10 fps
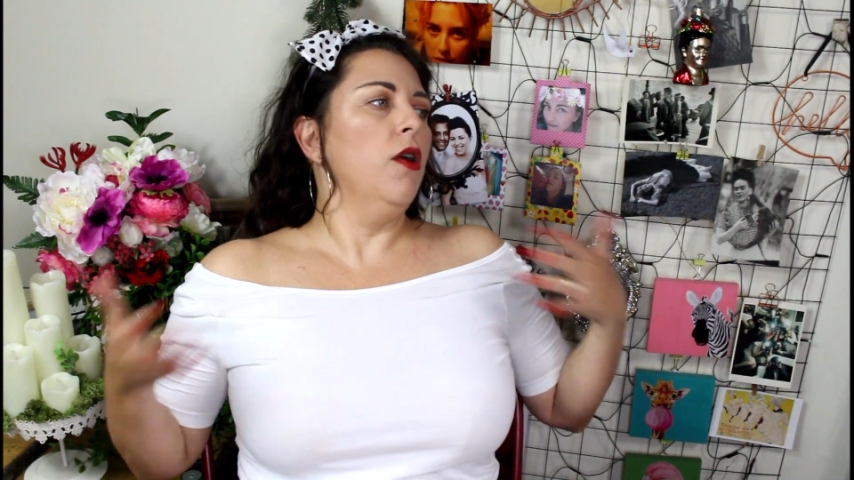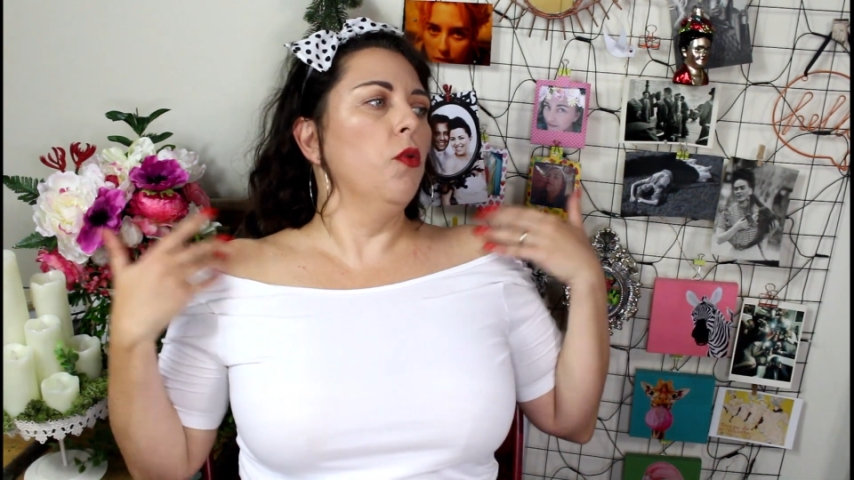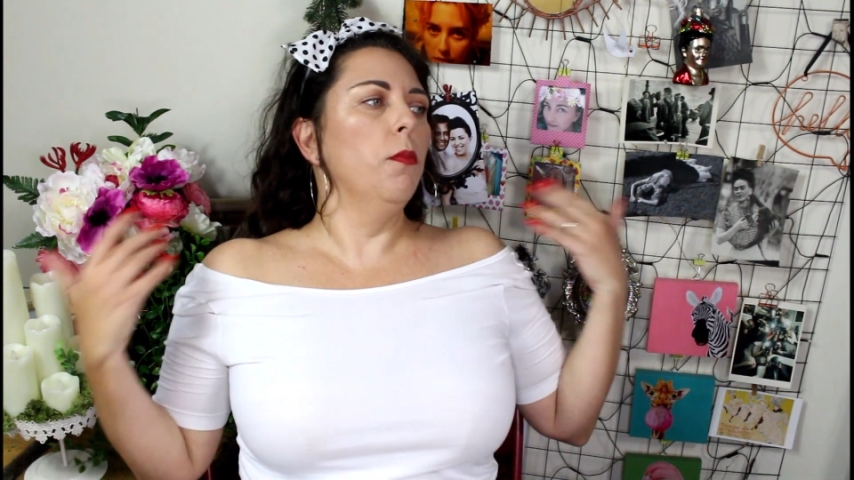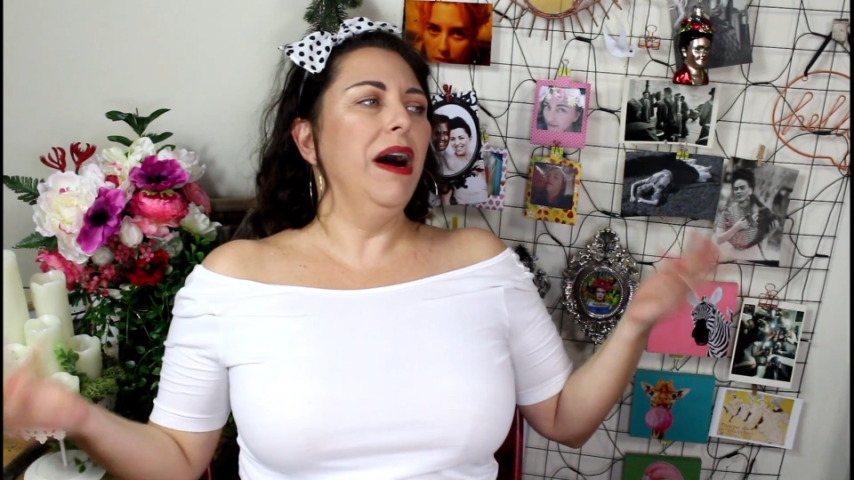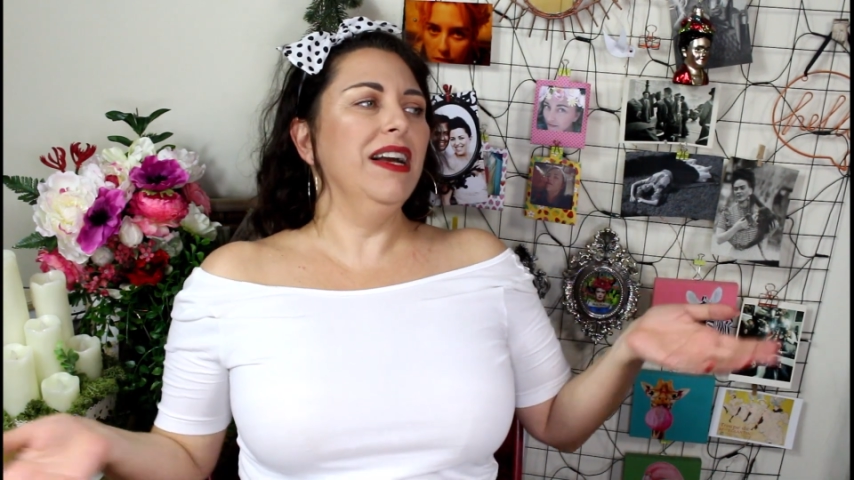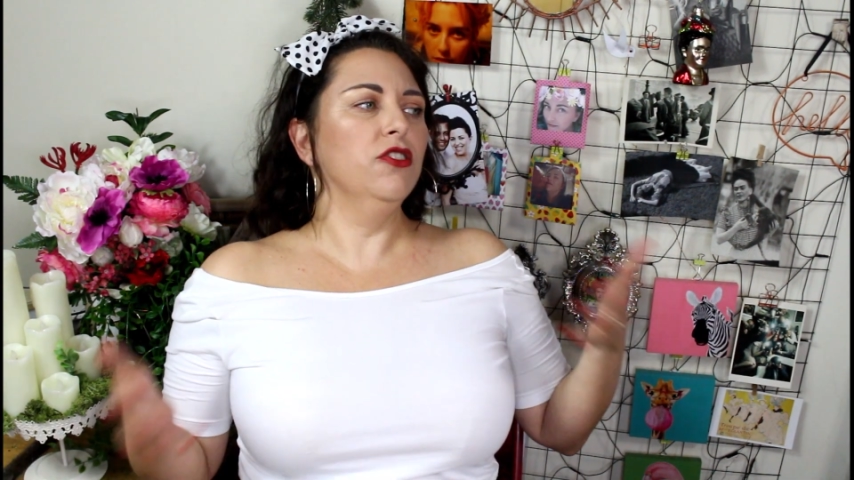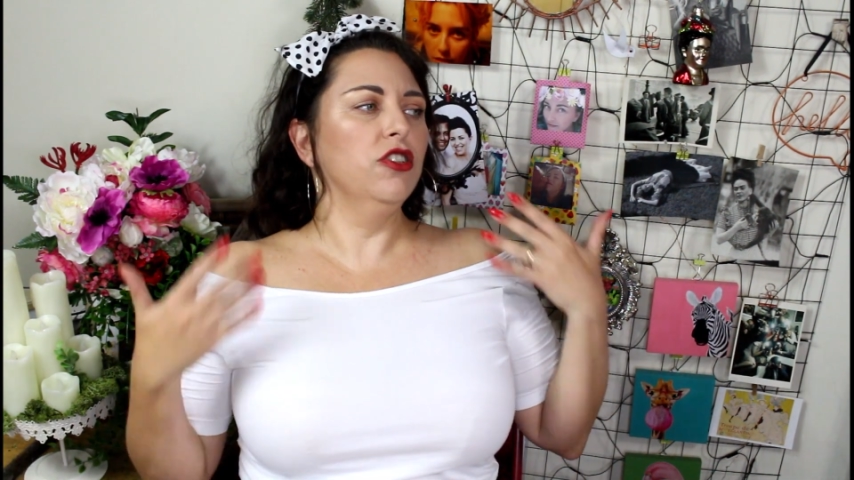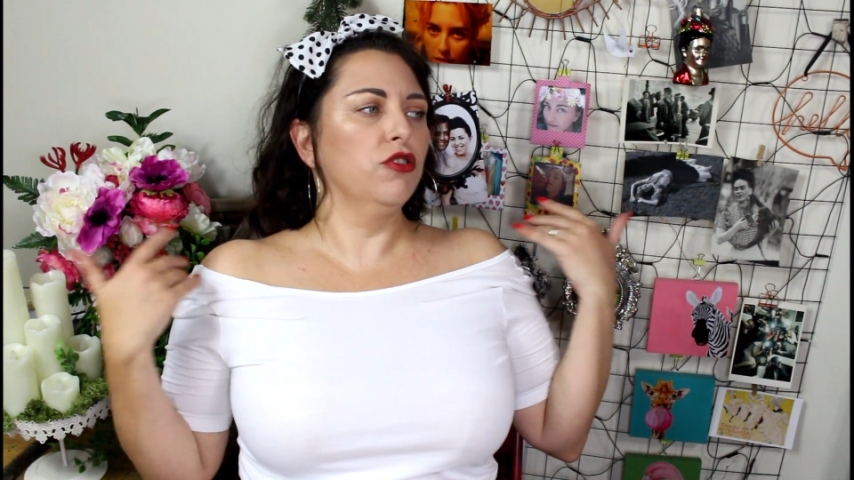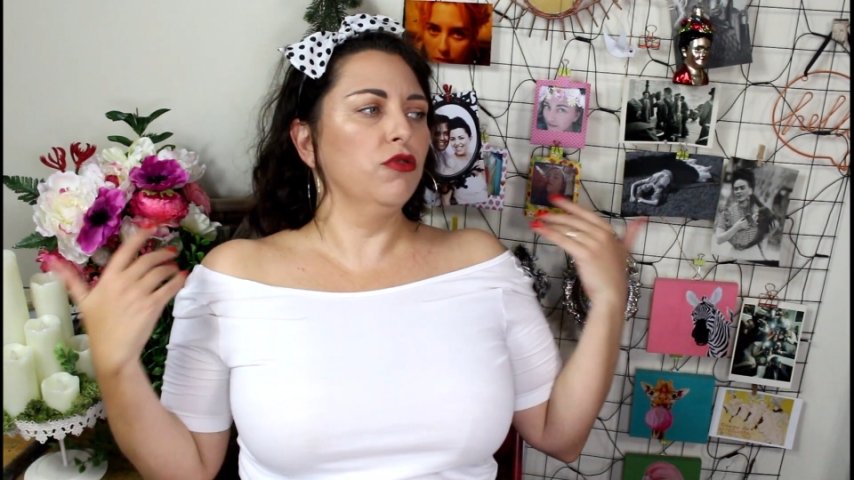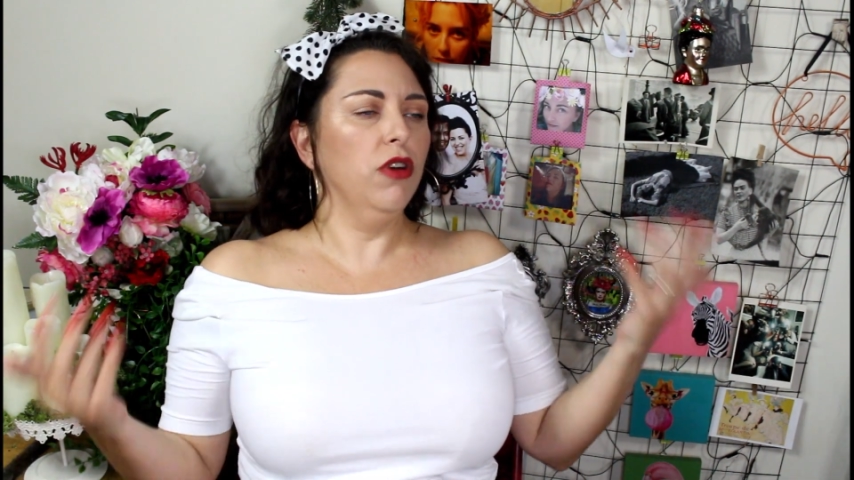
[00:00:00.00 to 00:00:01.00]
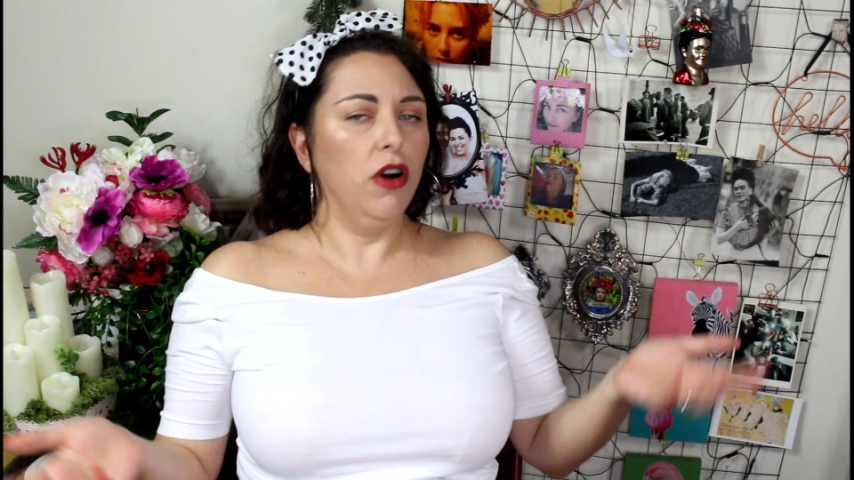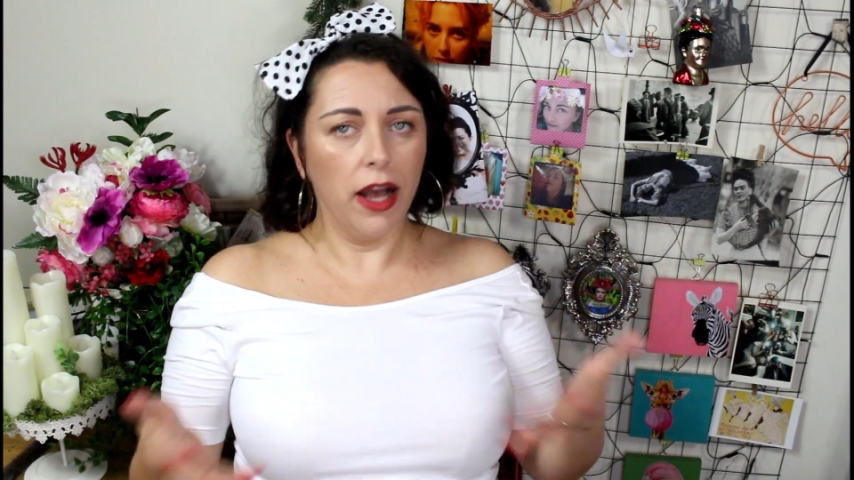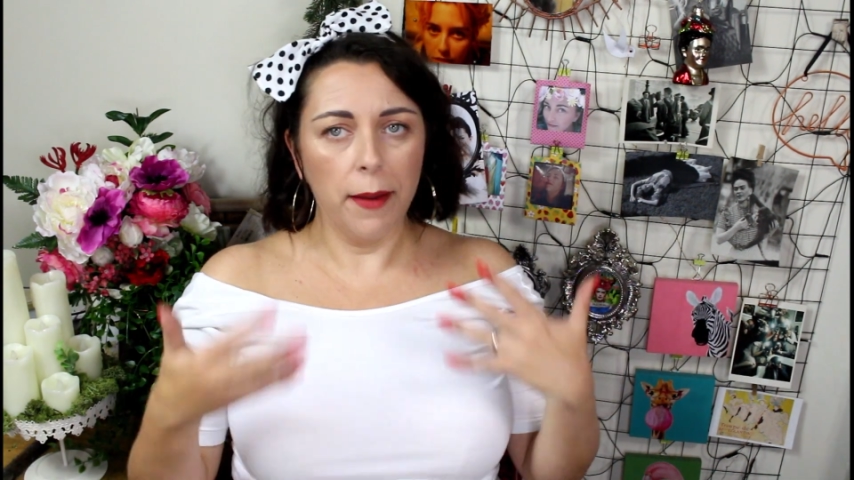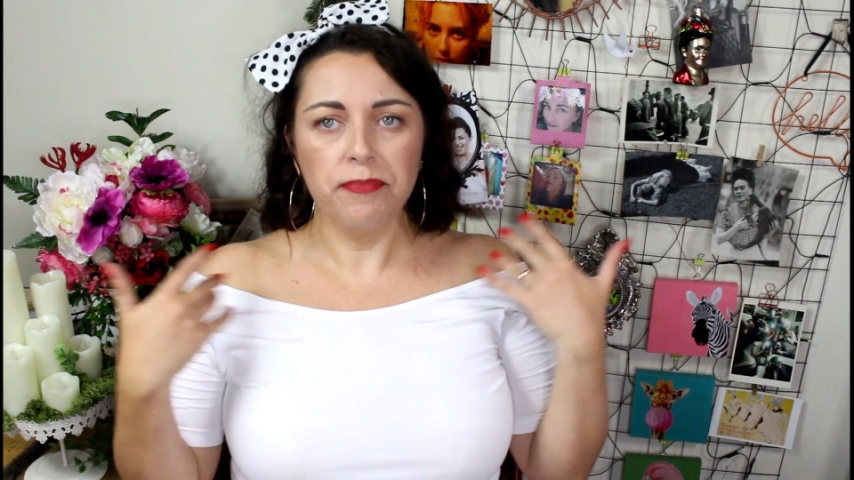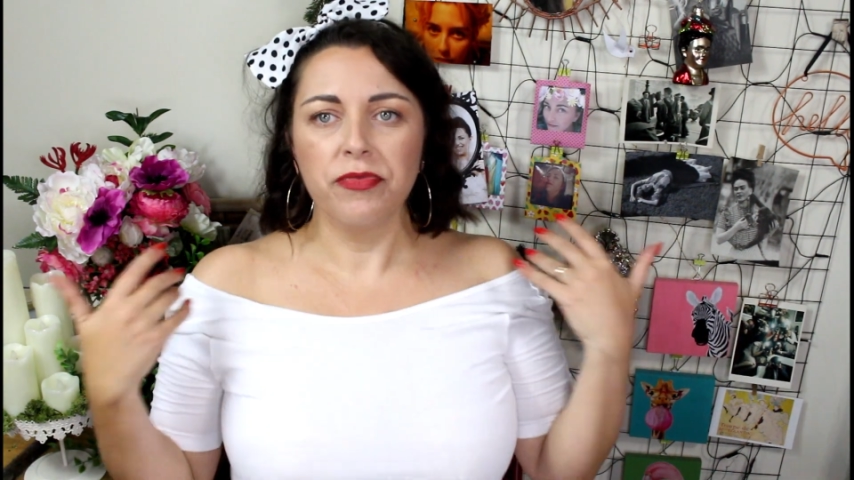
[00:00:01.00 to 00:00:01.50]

un bagno di sudore.